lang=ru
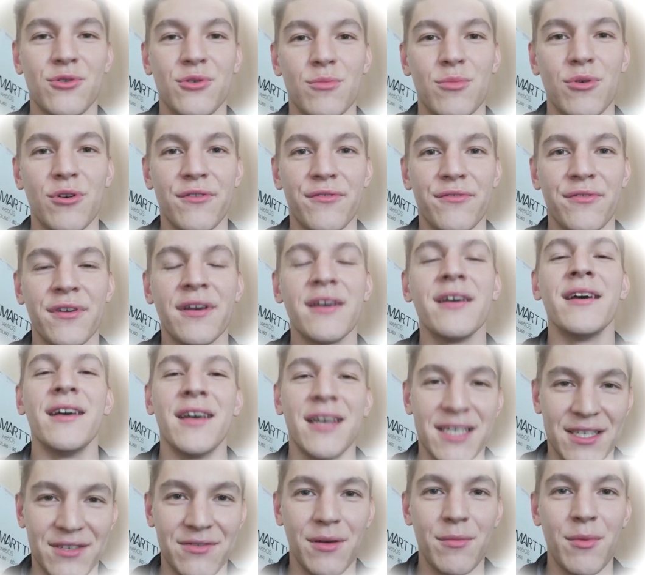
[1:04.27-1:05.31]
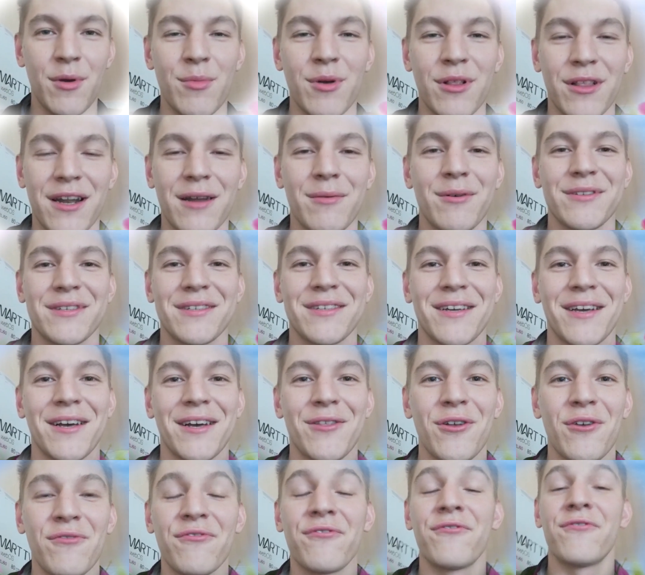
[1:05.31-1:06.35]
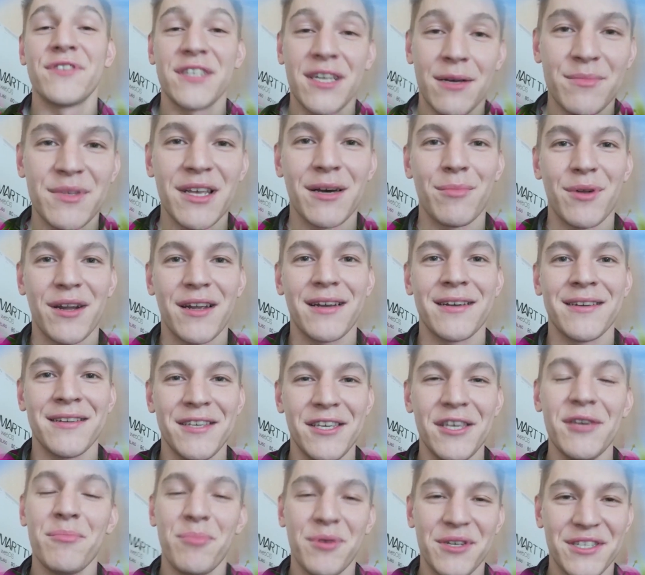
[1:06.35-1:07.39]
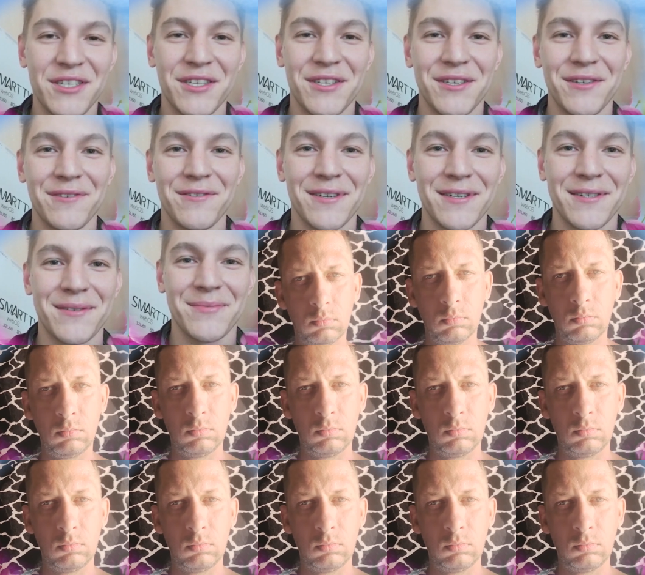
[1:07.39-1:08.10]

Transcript: любовь. С вами был Роман Соколов, всем добра и позитива.